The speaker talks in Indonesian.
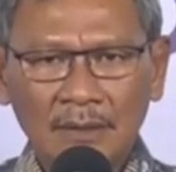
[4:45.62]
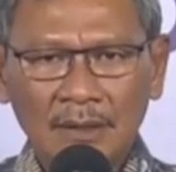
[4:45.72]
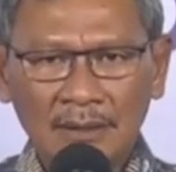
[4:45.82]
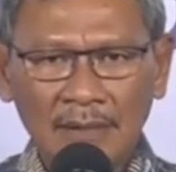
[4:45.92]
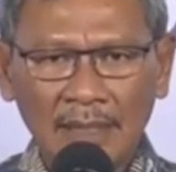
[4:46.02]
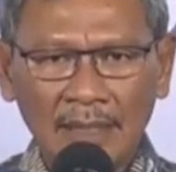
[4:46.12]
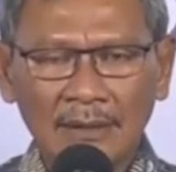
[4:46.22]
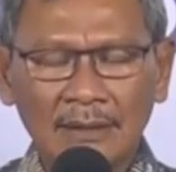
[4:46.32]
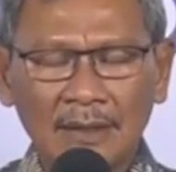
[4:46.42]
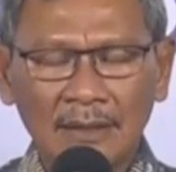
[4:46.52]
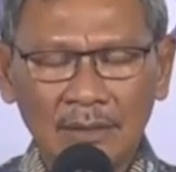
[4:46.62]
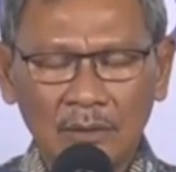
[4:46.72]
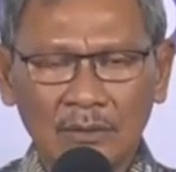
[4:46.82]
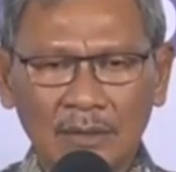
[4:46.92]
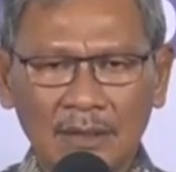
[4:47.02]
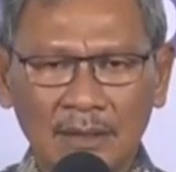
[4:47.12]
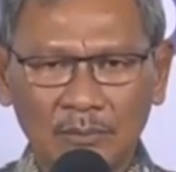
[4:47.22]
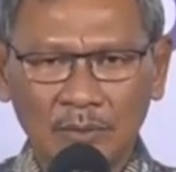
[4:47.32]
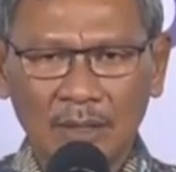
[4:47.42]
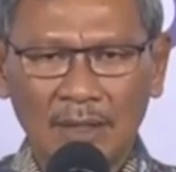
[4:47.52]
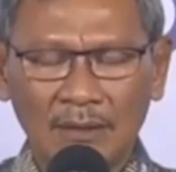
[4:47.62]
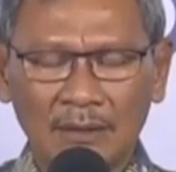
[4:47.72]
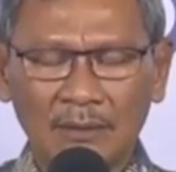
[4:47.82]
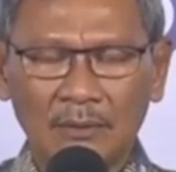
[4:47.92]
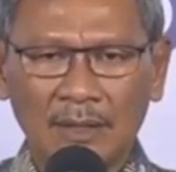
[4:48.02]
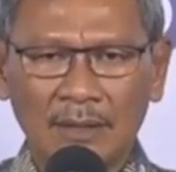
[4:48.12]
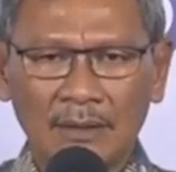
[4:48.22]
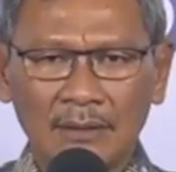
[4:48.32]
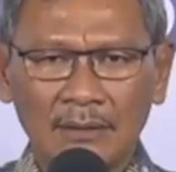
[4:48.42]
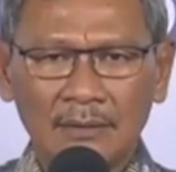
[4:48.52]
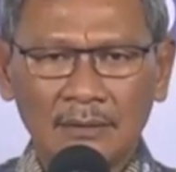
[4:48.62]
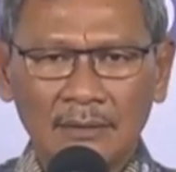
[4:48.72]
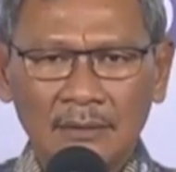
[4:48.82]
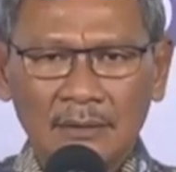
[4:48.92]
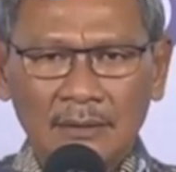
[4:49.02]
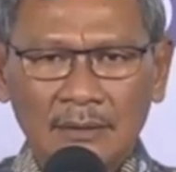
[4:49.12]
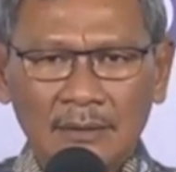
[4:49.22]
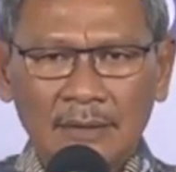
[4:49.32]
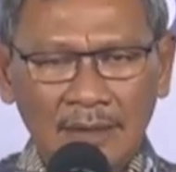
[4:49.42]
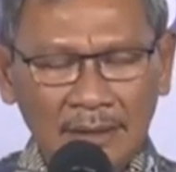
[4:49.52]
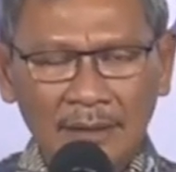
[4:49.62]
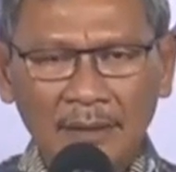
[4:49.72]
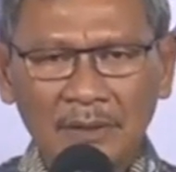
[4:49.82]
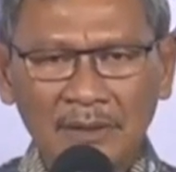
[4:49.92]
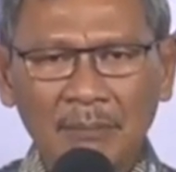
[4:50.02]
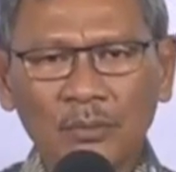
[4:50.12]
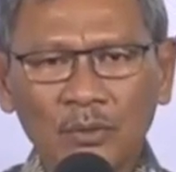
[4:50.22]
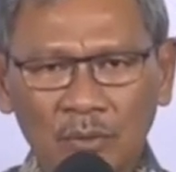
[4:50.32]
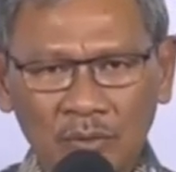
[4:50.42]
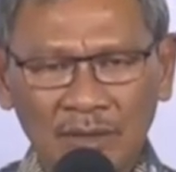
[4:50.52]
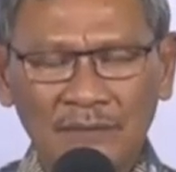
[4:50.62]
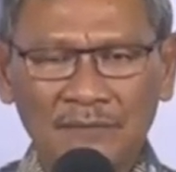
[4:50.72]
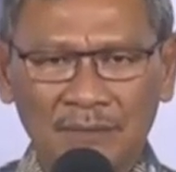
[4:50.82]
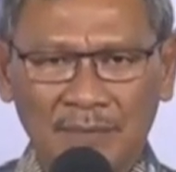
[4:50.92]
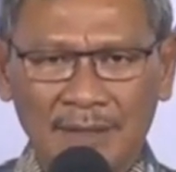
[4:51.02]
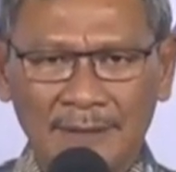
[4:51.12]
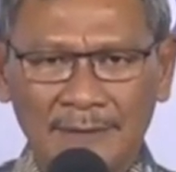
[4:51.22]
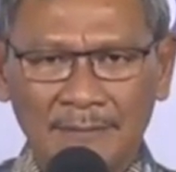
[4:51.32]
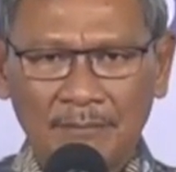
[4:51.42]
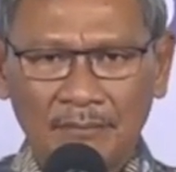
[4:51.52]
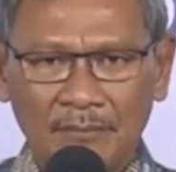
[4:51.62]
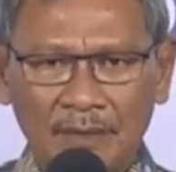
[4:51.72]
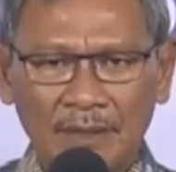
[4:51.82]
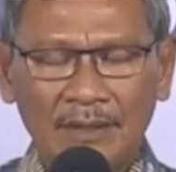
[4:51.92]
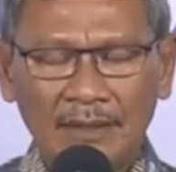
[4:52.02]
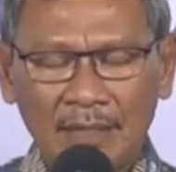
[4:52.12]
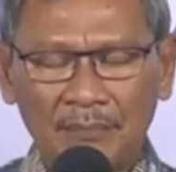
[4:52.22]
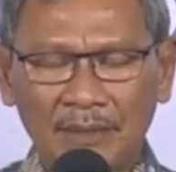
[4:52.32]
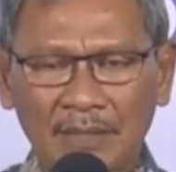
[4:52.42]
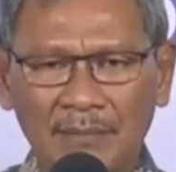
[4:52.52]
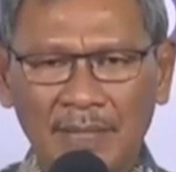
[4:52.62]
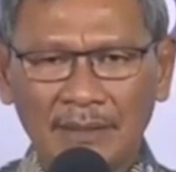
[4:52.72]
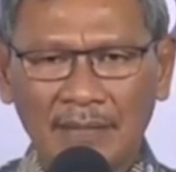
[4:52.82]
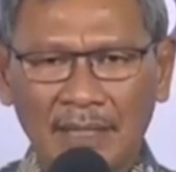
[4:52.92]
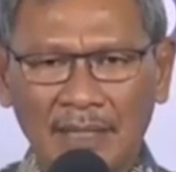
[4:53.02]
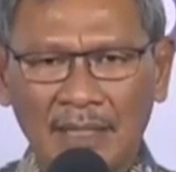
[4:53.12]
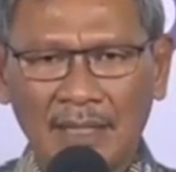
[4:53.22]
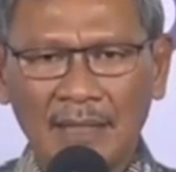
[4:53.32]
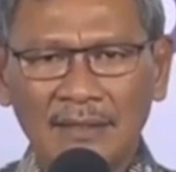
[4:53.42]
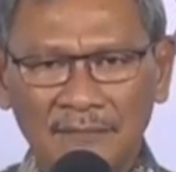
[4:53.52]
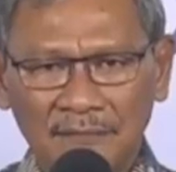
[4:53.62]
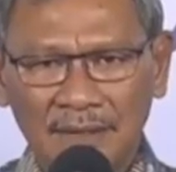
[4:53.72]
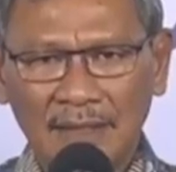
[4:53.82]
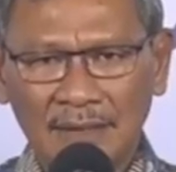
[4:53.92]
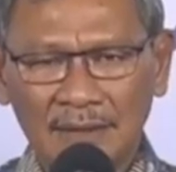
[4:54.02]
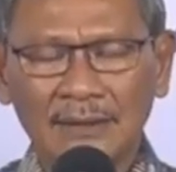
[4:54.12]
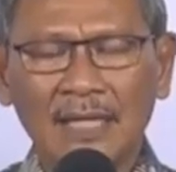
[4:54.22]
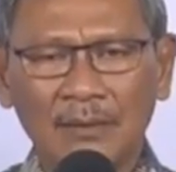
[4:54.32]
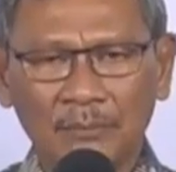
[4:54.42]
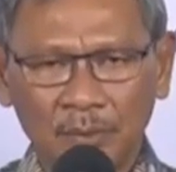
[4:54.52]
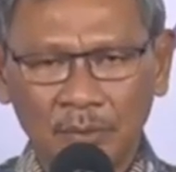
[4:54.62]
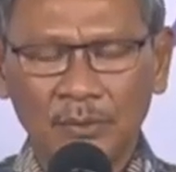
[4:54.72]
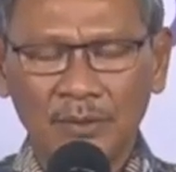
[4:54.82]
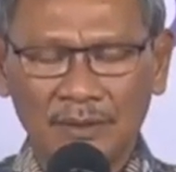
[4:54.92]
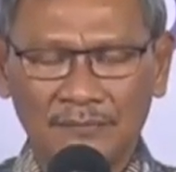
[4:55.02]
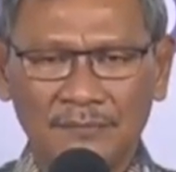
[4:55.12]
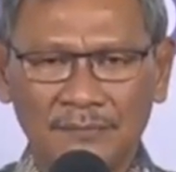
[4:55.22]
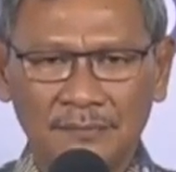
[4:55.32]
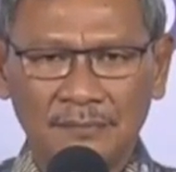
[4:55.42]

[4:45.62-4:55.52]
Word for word: Kita akan terlindung dari kemungkinan tertular. Dan kita bisa produktif kembali. Kita bisa melaksanakan aktivitas yang produktif.